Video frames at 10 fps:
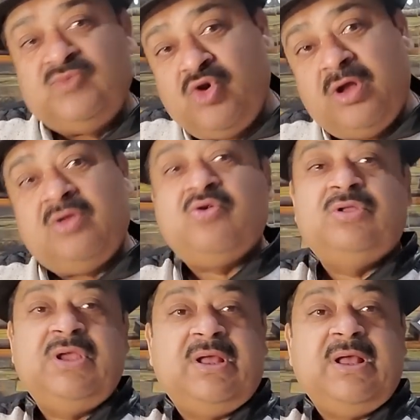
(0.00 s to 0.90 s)
तो इनको
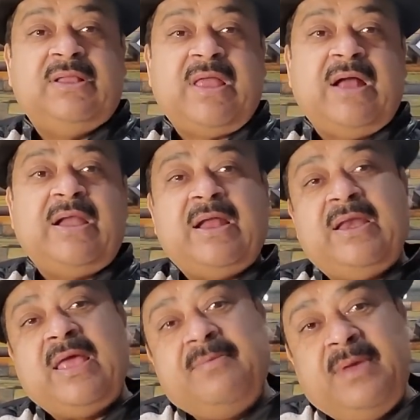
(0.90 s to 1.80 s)
दिक्कत
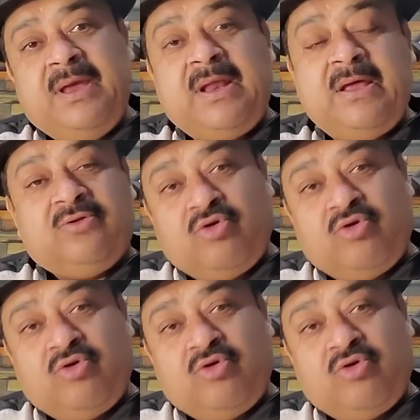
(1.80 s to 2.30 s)
अडानी अमीर है